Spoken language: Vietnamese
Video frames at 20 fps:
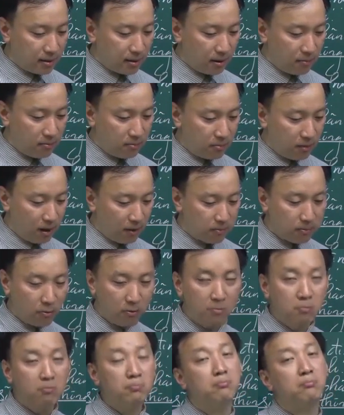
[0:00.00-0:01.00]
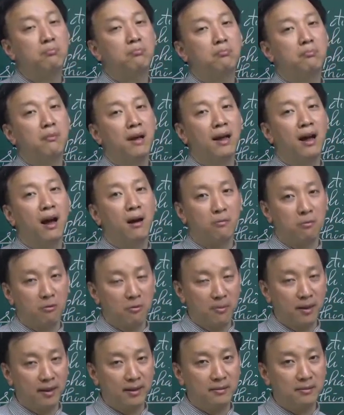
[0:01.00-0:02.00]
không học đúng bài học
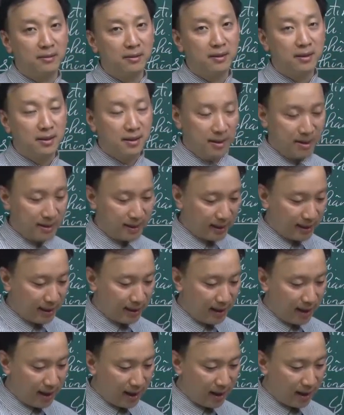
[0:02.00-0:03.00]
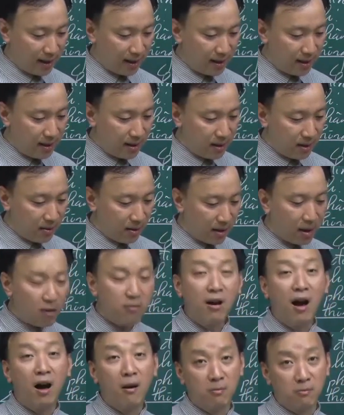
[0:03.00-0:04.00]
của mình dẫn đến là hoặc
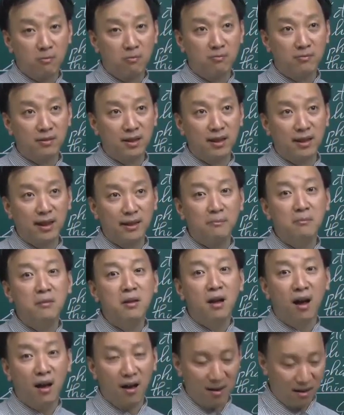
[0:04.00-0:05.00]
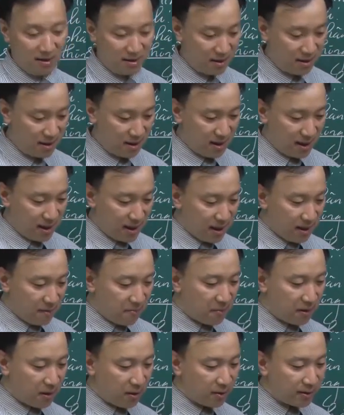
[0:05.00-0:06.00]
không học dẫn đến đánh bừa
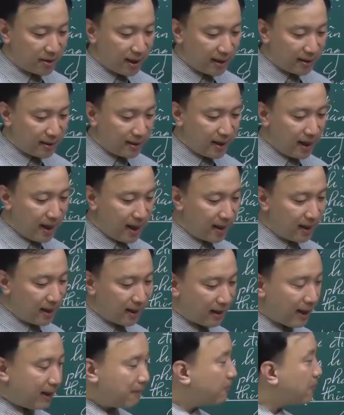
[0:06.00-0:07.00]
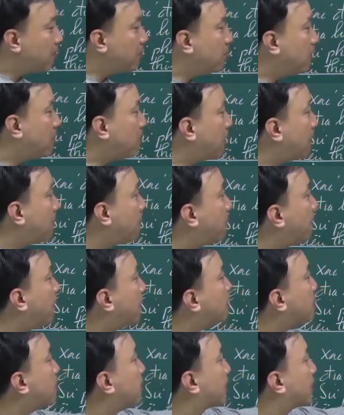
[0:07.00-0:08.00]
và lỗi sai thứ hai là các em không nắm
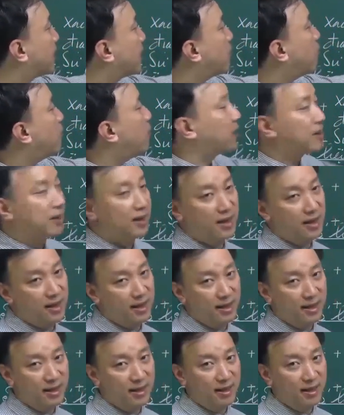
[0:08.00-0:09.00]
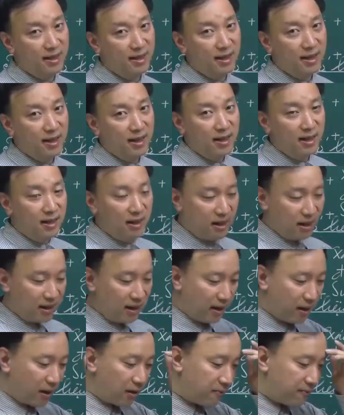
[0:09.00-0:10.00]
vững được cái quy luật địa lý à,
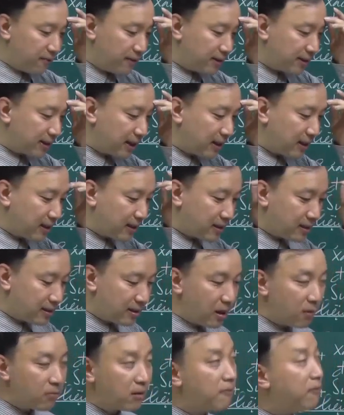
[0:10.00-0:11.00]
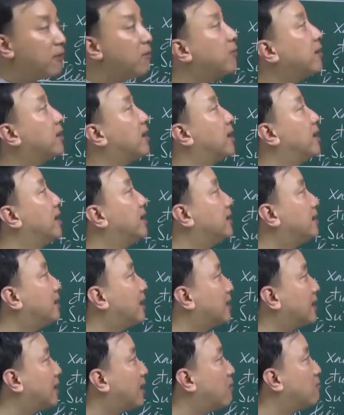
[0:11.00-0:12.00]
là không vì chỉ không nắm vững quy luật địa lý thì
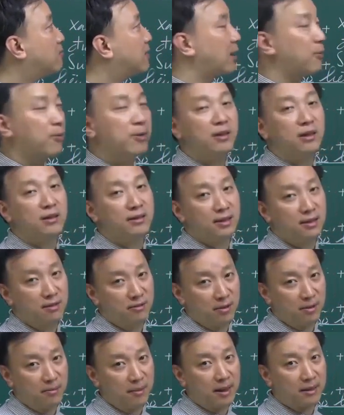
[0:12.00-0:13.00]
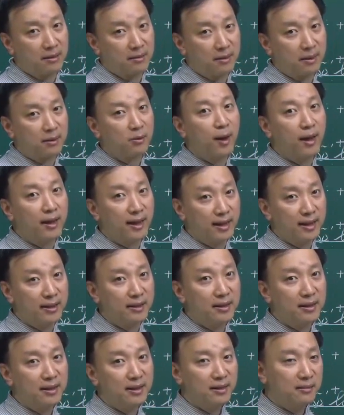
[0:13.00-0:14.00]
ta sẽ không giải quyết được tình bài bài toán này
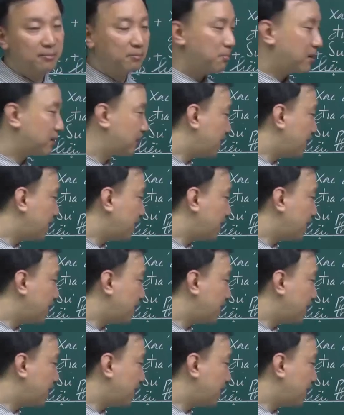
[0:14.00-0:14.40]
mà